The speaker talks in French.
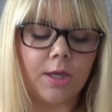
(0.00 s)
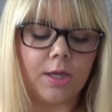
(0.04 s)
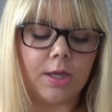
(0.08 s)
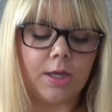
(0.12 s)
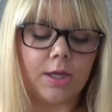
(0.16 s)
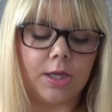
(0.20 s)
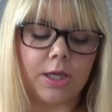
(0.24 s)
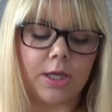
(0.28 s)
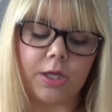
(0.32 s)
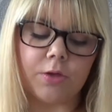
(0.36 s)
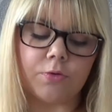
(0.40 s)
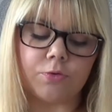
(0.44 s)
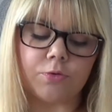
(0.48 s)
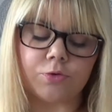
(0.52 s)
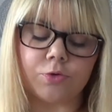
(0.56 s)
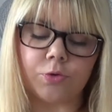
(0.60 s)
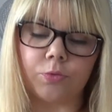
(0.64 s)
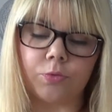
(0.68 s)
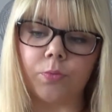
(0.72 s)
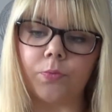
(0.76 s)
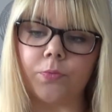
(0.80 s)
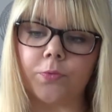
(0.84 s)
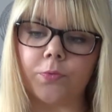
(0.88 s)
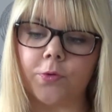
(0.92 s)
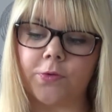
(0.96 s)
Et euh, je
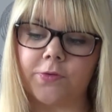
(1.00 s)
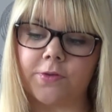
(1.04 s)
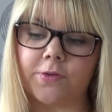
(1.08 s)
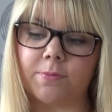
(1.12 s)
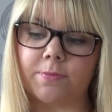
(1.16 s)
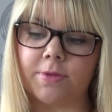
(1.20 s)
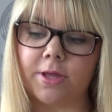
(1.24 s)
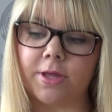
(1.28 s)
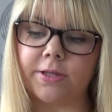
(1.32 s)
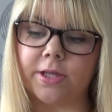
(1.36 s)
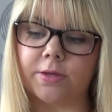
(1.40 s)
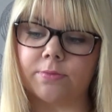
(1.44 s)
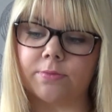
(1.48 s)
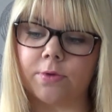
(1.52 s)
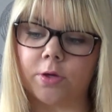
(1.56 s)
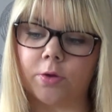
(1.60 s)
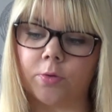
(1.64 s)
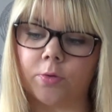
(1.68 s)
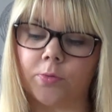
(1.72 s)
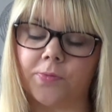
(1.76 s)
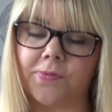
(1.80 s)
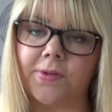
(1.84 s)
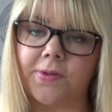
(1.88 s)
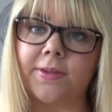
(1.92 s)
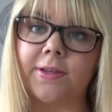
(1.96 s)
trouve que c'est bien
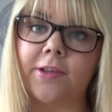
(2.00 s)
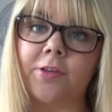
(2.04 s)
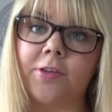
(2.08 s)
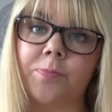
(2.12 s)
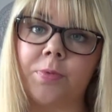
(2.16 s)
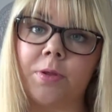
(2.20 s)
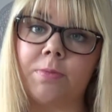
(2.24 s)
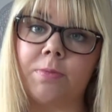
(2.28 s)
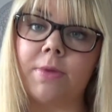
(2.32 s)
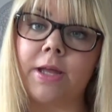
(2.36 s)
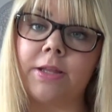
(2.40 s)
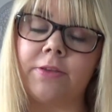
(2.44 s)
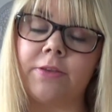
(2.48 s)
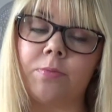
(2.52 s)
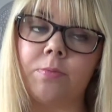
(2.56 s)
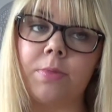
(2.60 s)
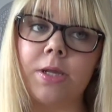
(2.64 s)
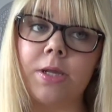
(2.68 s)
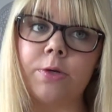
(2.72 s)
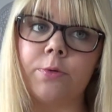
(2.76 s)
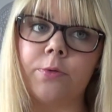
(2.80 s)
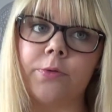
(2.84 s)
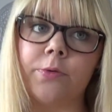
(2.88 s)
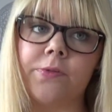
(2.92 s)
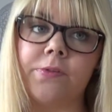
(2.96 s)
d'avoir euh, cet aspect mat
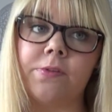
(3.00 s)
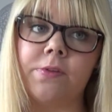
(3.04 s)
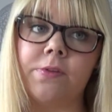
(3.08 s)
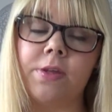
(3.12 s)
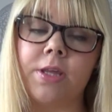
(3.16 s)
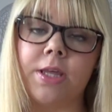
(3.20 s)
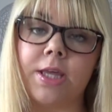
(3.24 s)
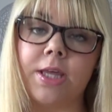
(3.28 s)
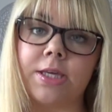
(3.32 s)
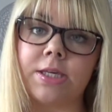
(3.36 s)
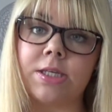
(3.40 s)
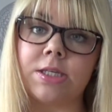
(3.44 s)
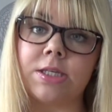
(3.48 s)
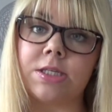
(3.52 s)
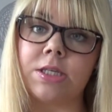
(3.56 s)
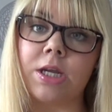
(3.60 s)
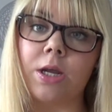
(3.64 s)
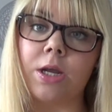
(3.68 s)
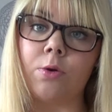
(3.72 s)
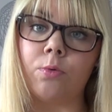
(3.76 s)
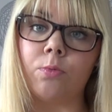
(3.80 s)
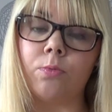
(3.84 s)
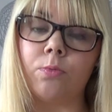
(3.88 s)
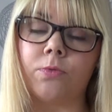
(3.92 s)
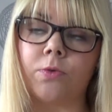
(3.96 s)
mais glossy et qui
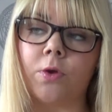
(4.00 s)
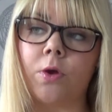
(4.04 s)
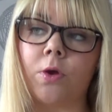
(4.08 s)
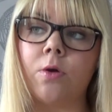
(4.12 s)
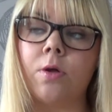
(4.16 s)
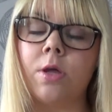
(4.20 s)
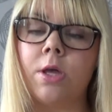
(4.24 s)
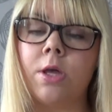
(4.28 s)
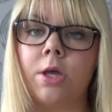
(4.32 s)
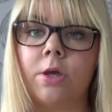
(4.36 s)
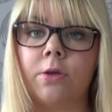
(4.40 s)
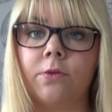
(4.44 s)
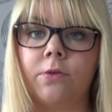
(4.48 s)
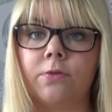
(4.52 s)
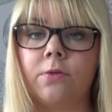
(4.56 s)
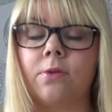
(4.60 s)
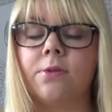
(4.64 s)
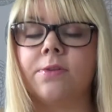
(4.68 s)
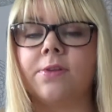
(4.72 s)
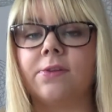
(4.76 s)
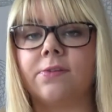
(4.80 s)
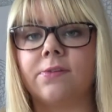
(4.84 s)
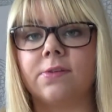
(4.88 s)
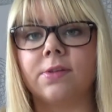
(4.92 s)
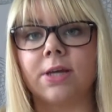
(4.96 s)
tient longtemps
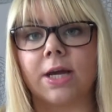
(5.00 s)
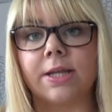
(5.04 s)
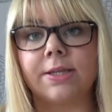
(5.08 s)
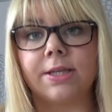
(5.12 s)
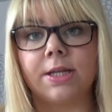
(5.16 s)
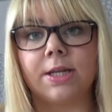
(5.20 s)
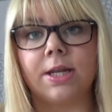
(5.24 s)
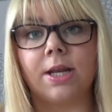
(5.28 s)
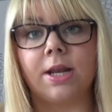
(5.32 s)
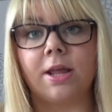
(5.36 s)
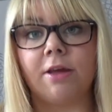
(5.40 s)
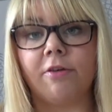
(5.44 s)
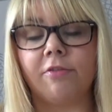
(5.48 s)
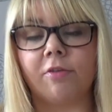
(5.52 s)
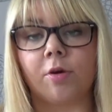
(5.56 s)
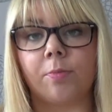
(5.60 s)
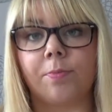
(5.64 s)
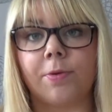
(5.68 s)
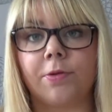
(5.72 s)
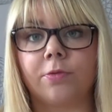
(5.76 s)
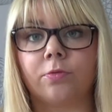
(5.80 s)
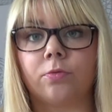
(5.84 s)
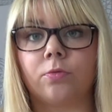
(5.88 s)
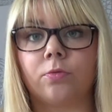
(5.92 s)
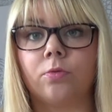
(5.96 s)
sans déshydrater les lèvres
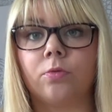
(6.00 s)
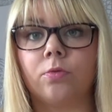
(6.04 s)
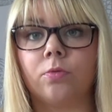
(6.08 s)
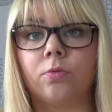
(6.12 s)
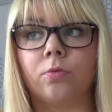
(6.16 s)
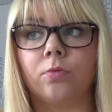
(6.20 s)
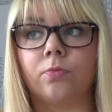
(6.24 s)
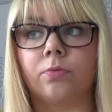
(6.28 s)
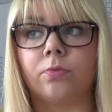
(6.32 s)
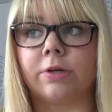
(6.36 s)
parce que euh,